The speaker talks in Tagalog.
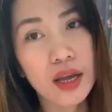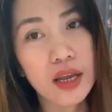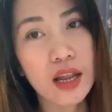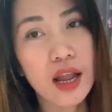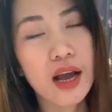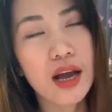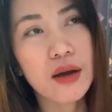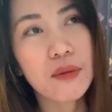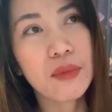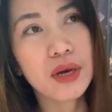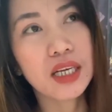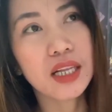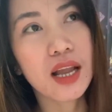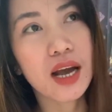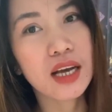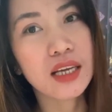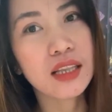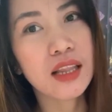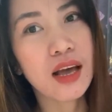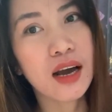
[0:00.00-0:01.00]
Ilang
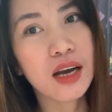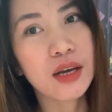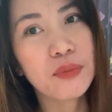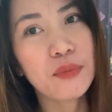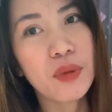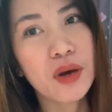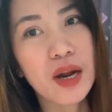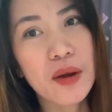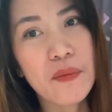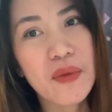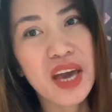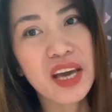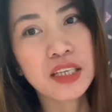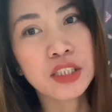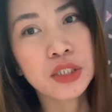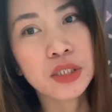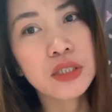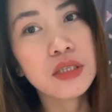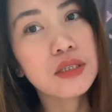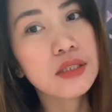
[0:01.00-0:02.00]
maglakad-lakad para
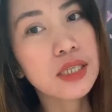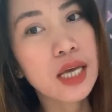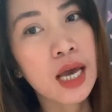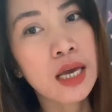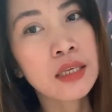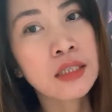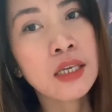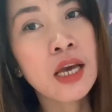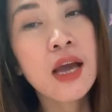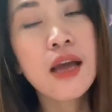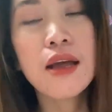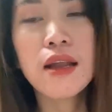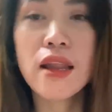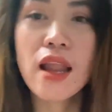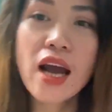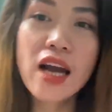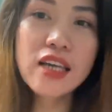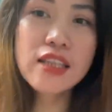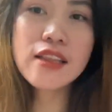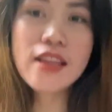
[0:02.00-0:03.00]
ma-exercise.
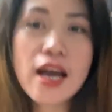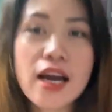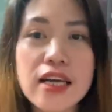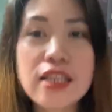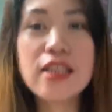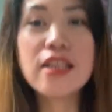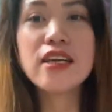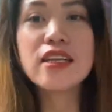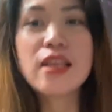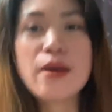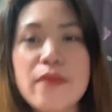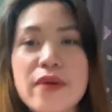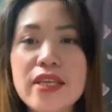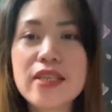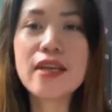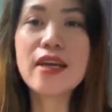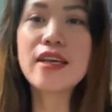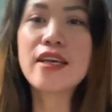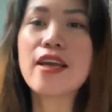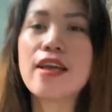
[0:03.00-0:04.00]
Lakad-lakad lang naman,
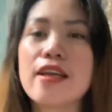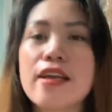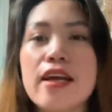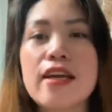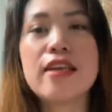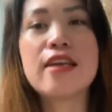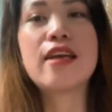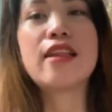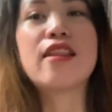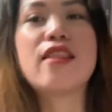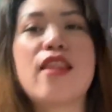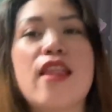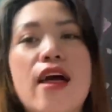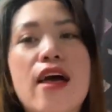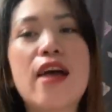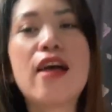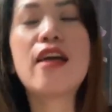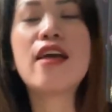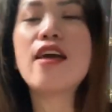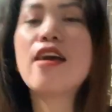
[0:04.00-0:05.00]
ganyan-ganyan lang.